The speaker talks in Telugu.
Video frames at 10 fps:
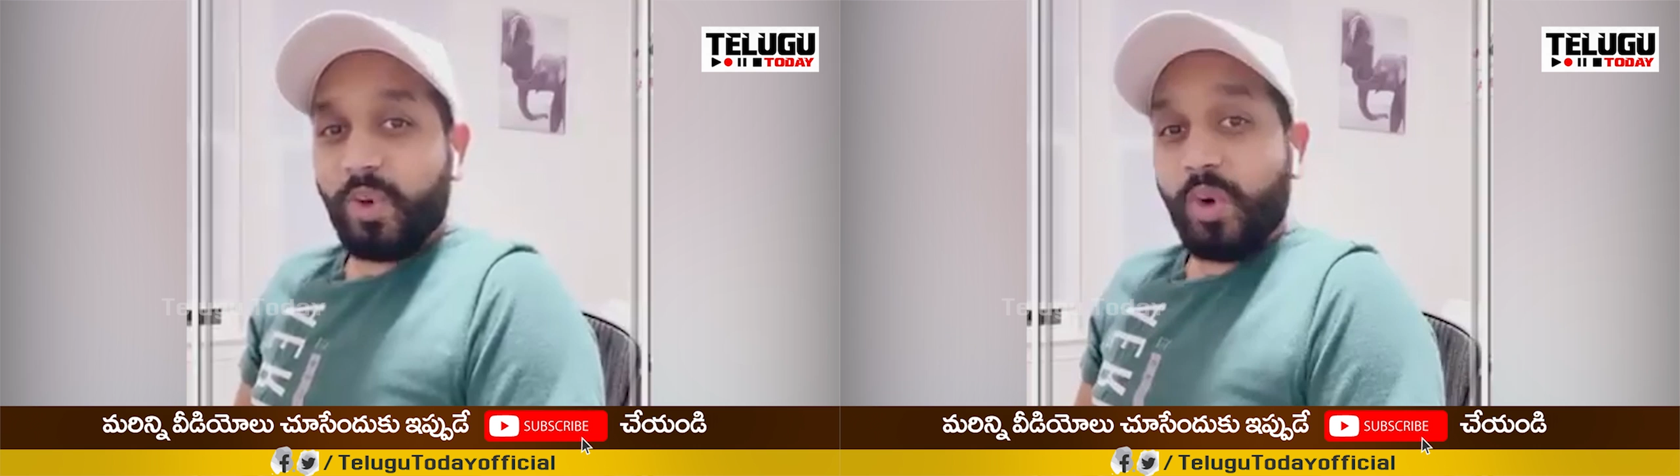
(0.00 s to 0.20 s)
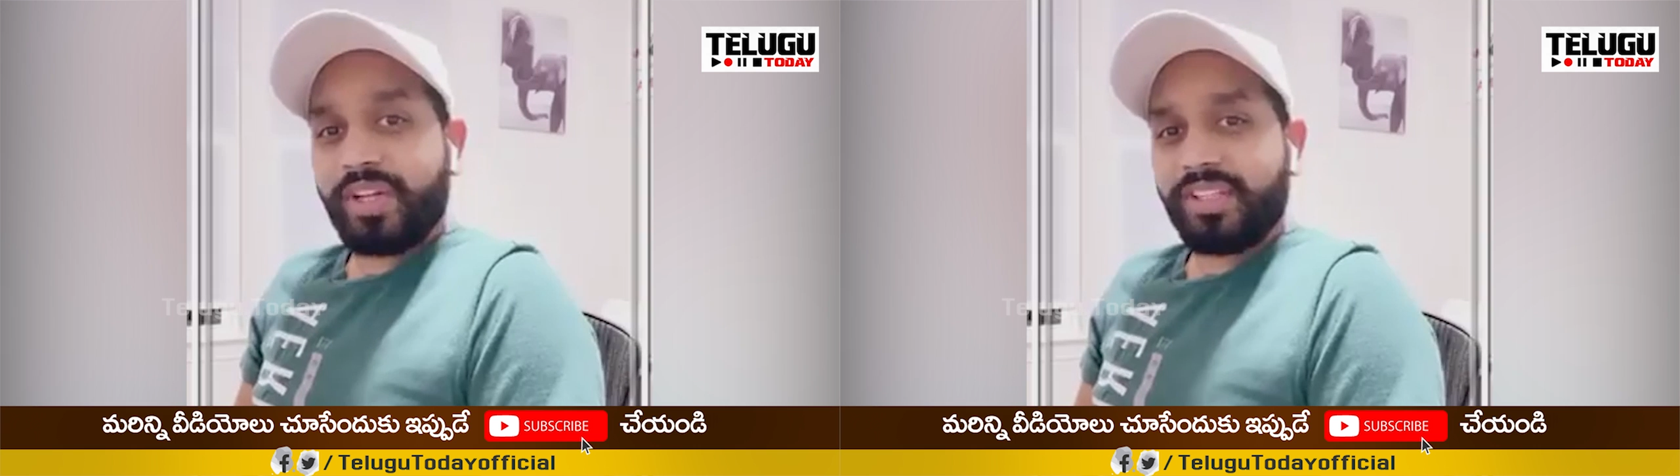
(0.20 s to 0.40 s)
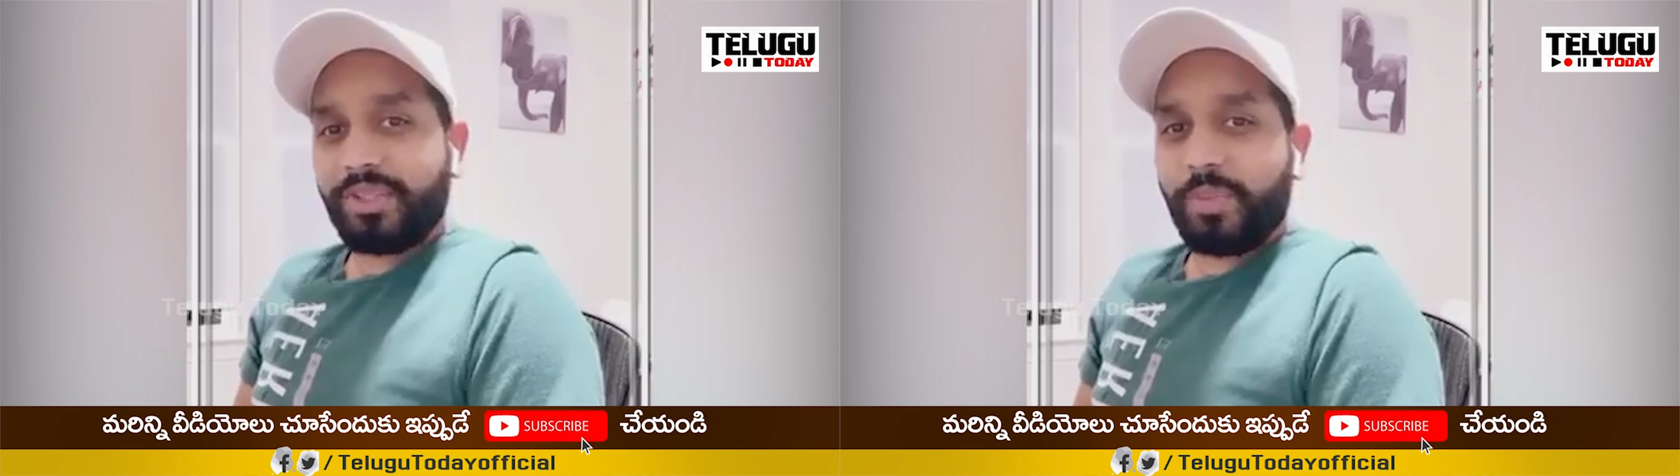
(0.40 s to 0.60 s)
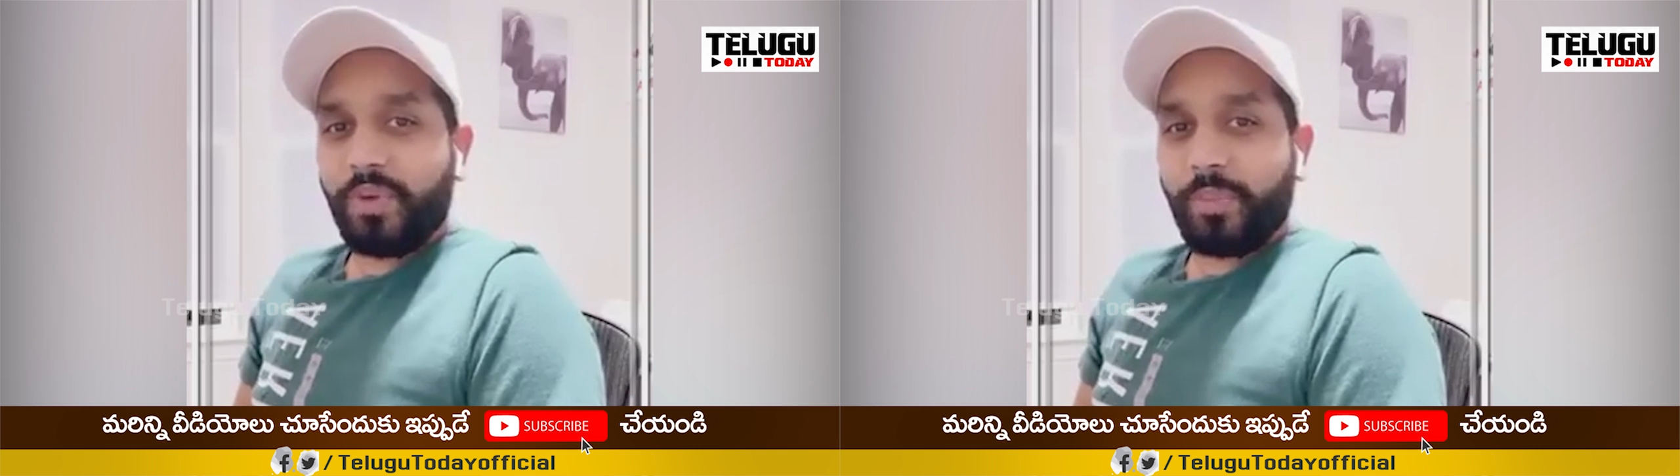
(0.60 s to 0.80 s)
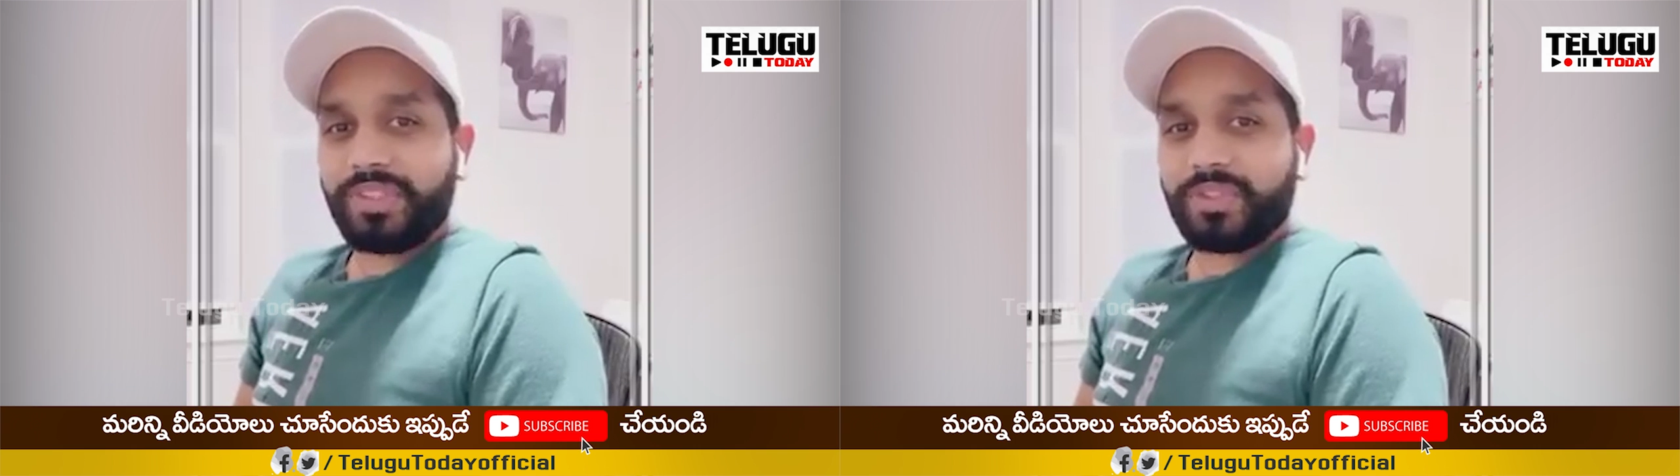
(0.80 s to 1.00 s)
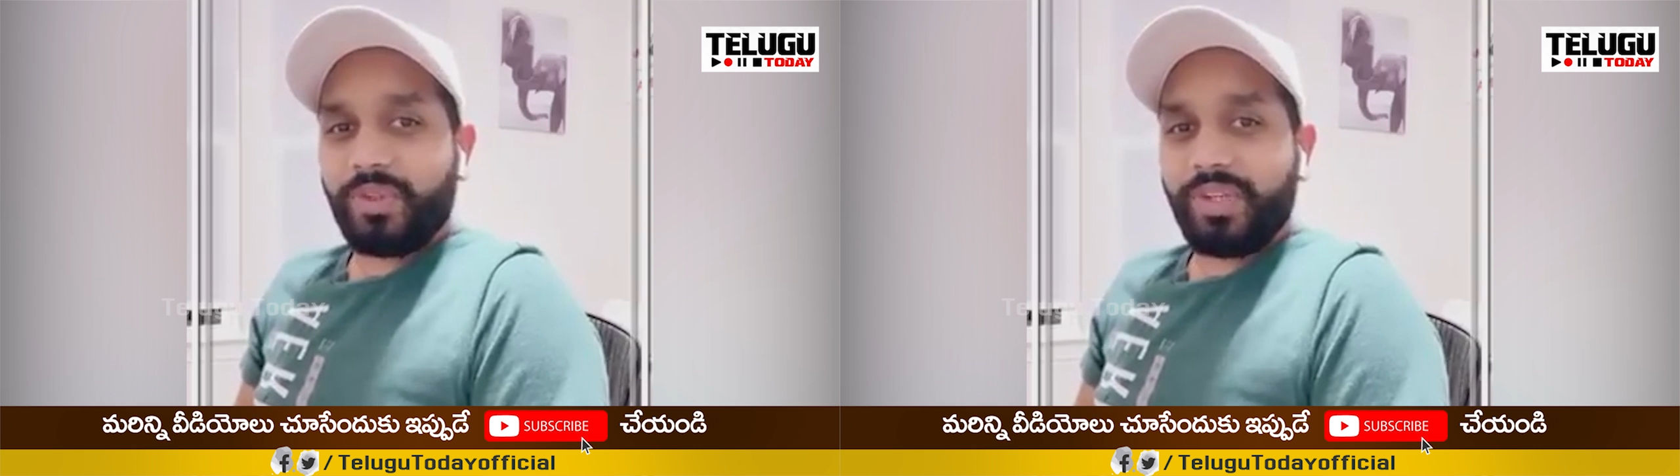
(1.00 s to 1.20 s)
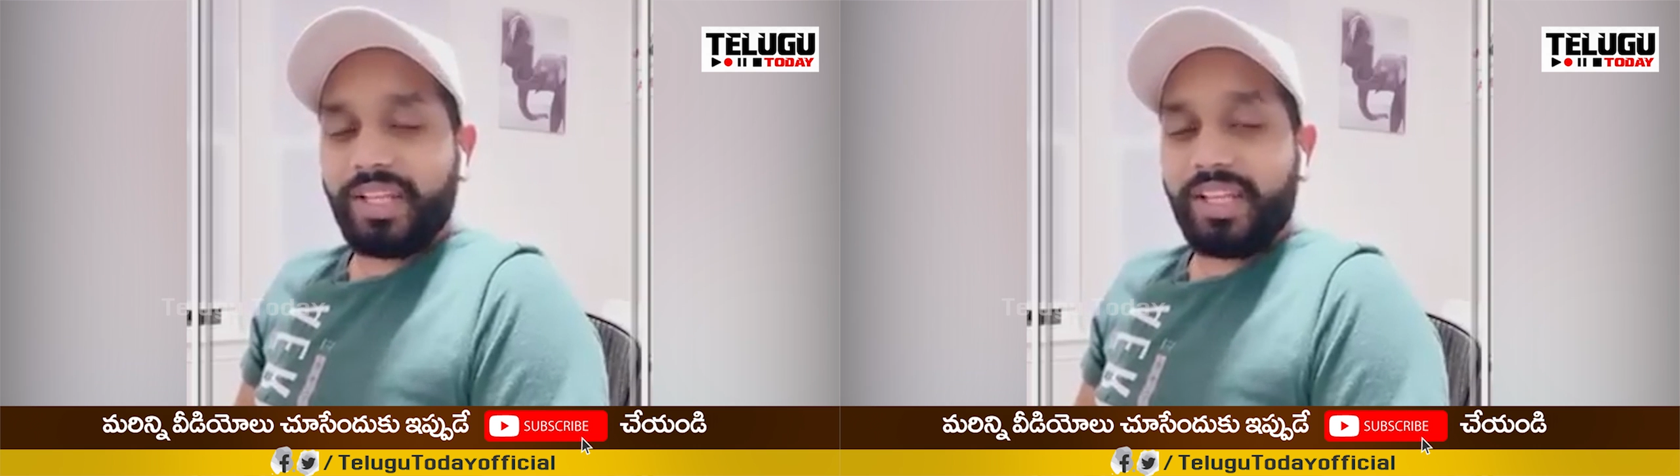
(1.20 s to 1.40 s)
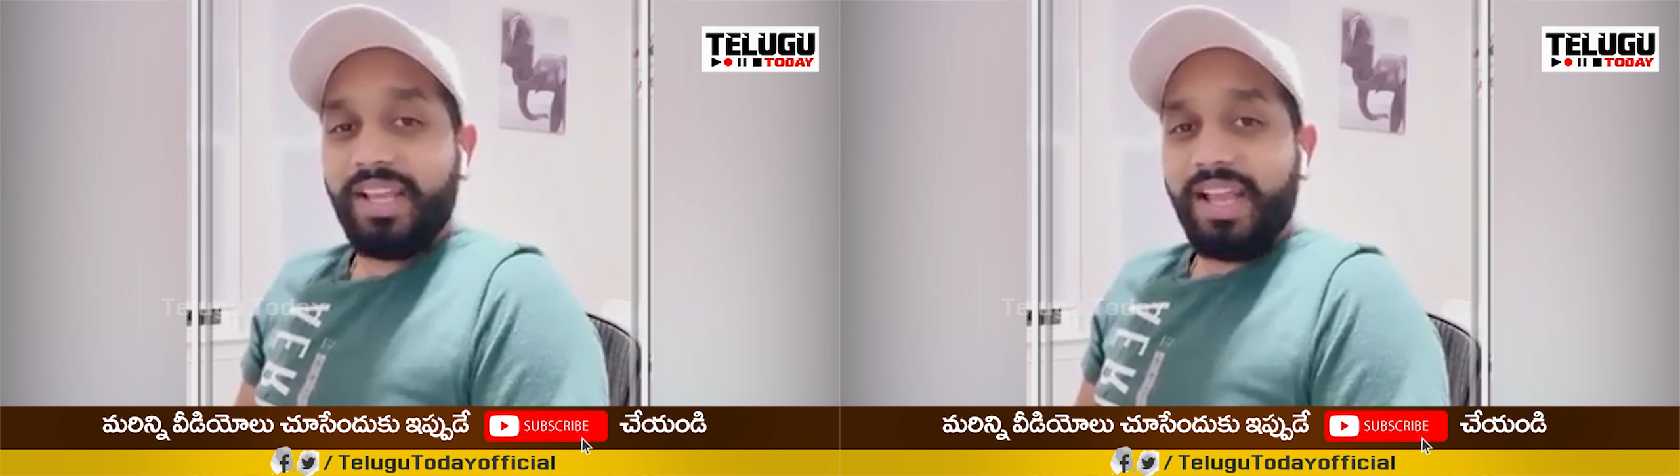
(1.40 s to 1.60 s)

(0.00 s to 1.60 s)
కోడికత్తితో పొడిపించుకున్నోడికి